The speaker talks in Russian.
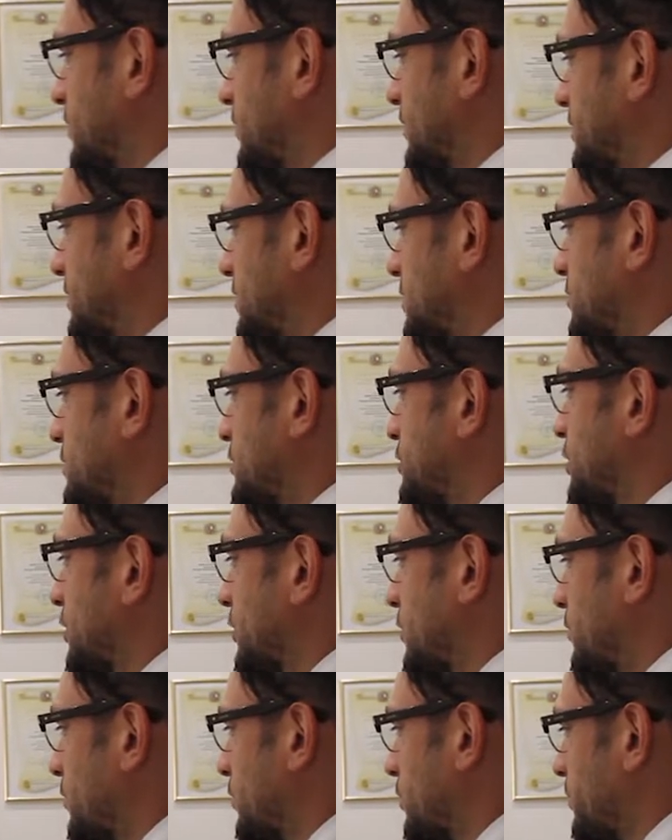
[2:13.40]
Василия Юрьевича
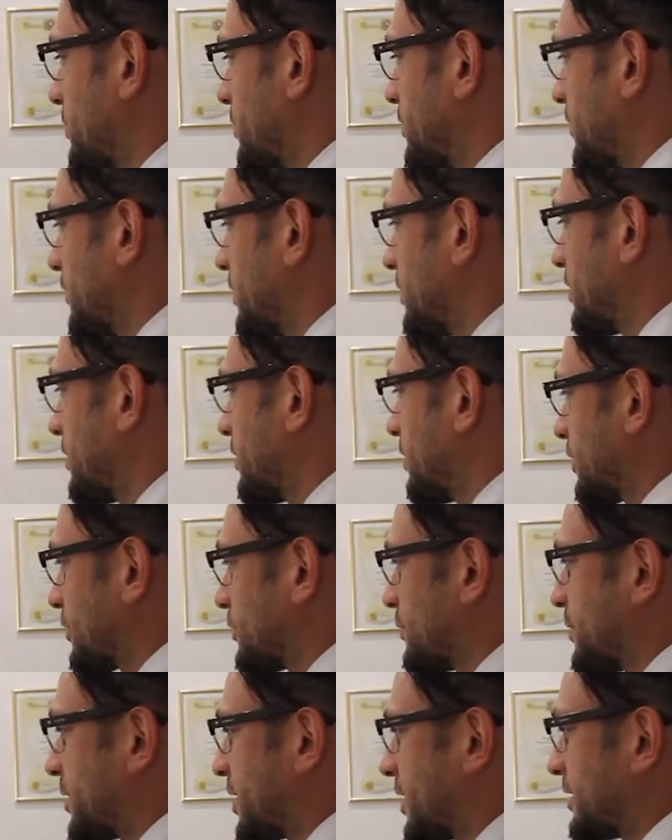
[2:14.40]
Голубева, э,
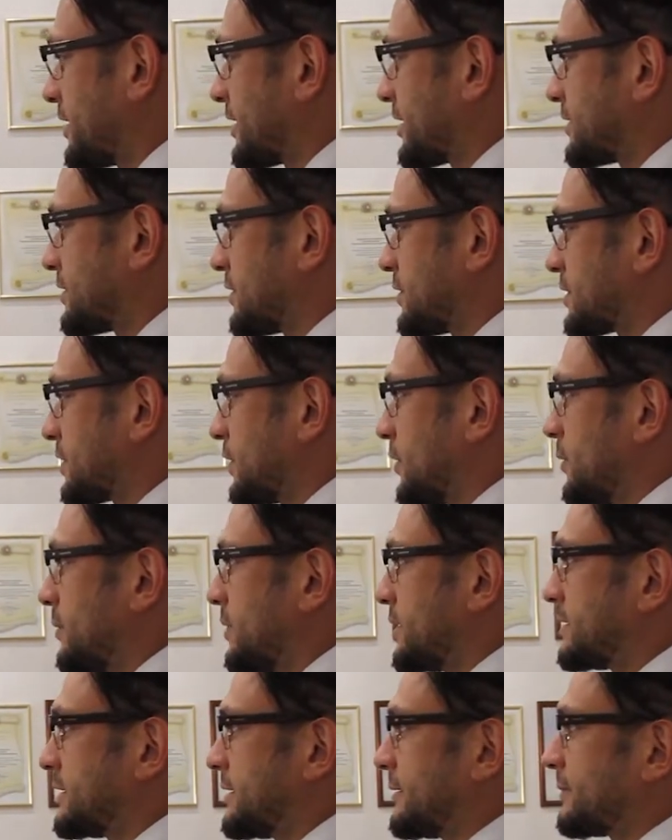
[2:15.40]
губернатора Ростовской
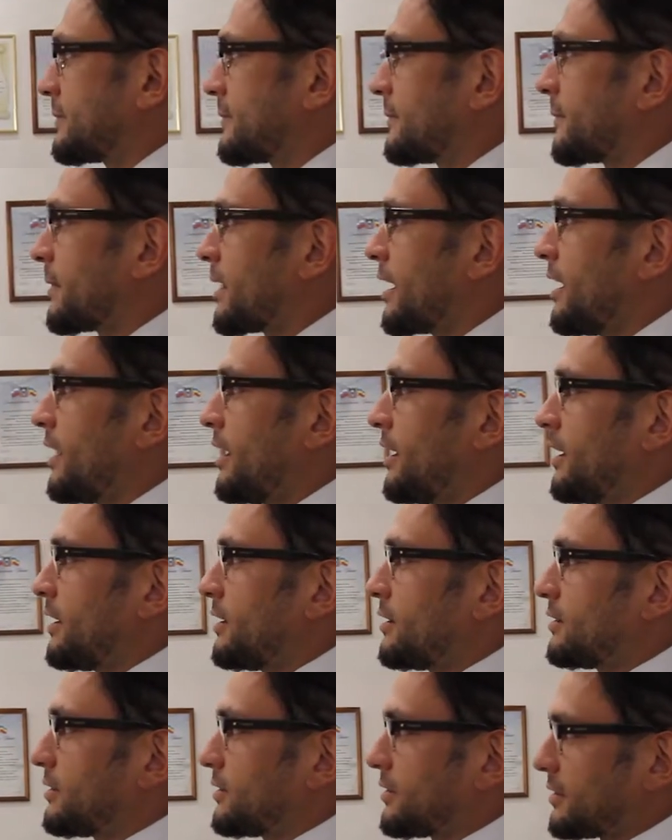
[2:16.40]
области,
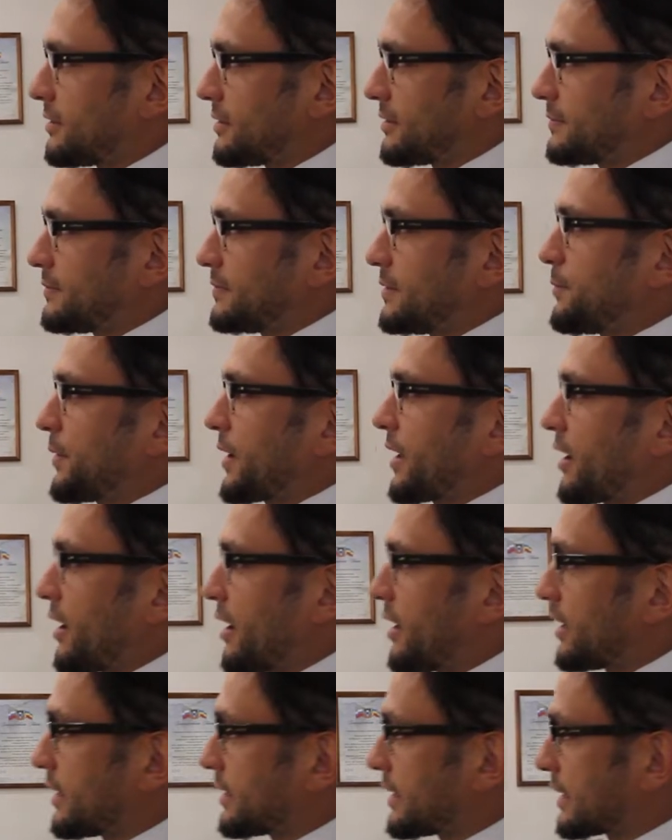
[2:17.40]
э,
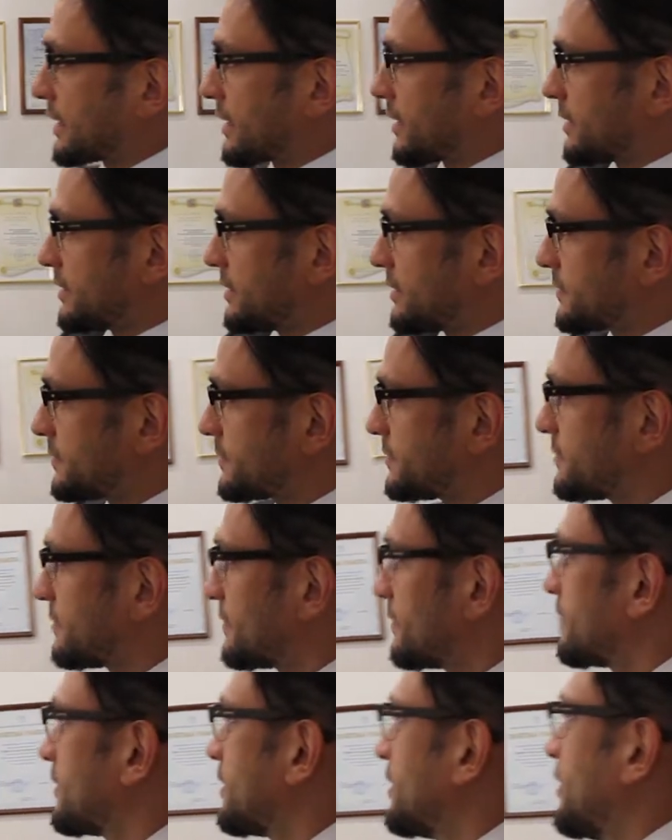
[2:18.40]
епархиальные награды
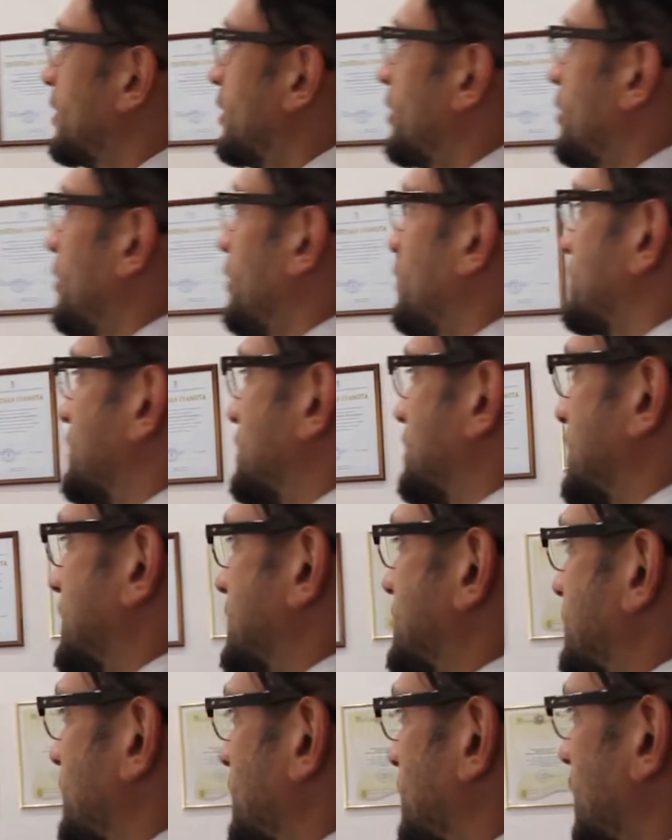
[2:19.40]
за
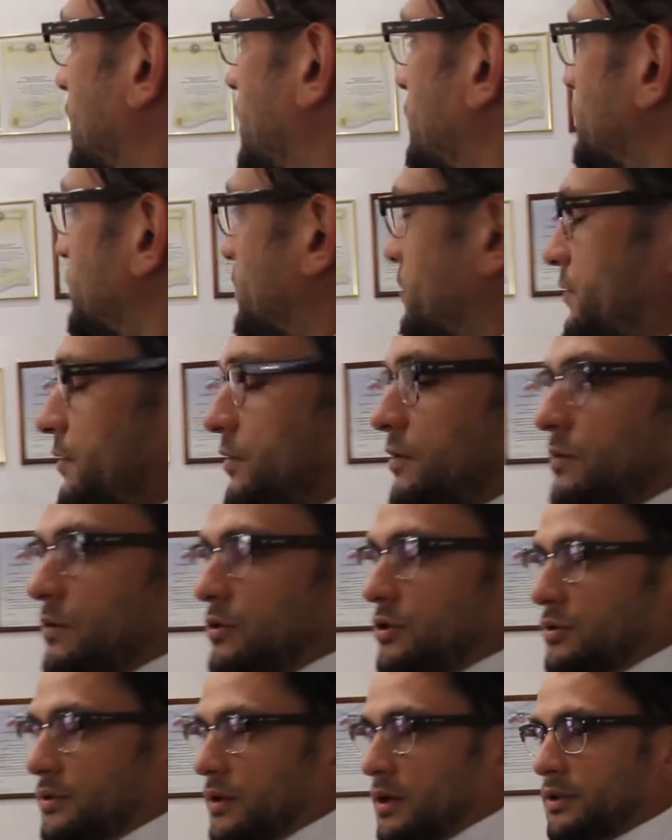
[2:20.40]
строительство храма. Мы ведем
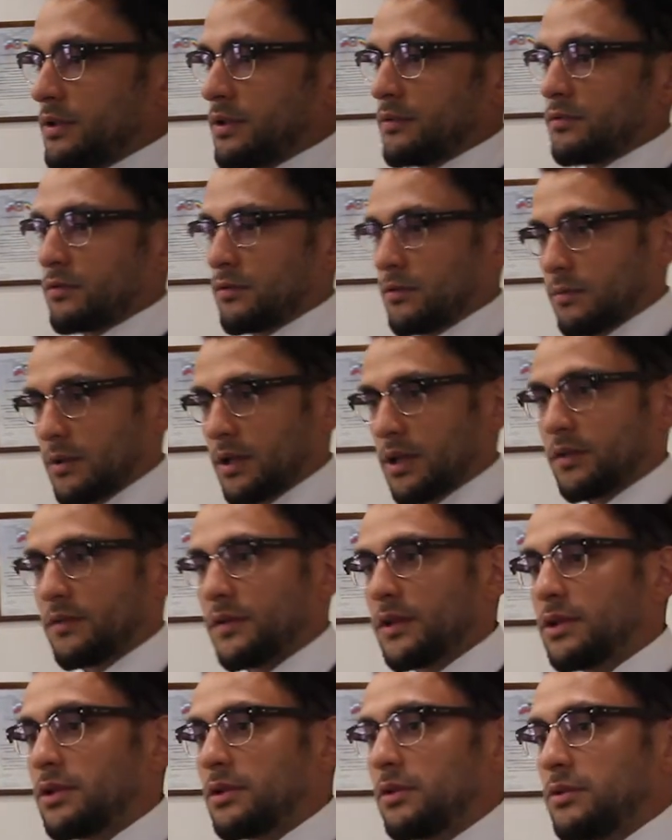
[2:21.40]
очень активную
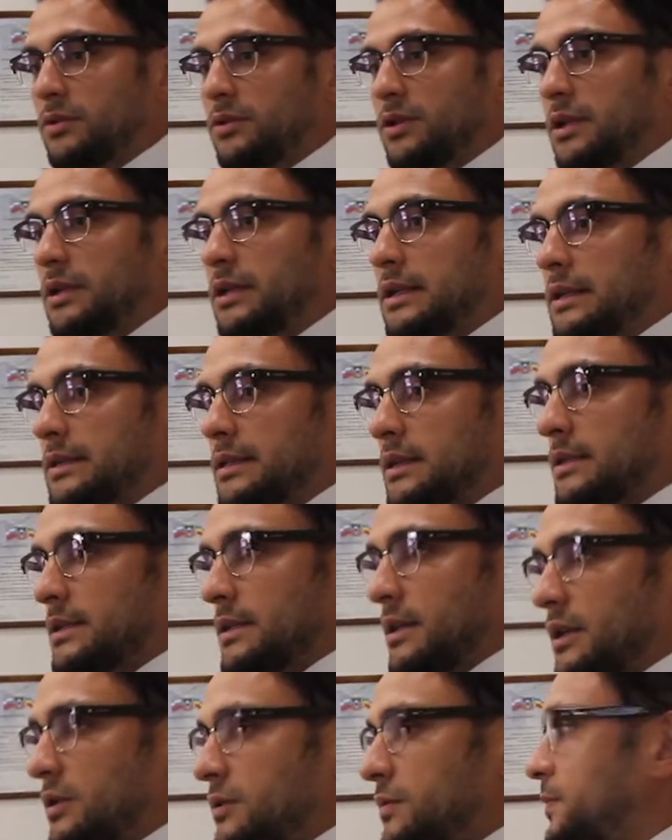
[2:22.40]
благотворительную деятельность,
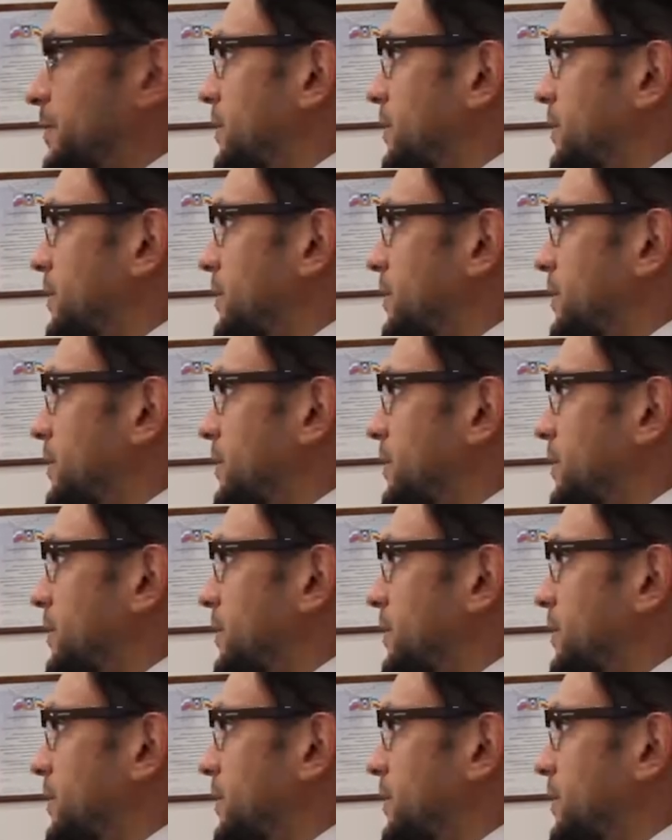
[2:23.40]
социальную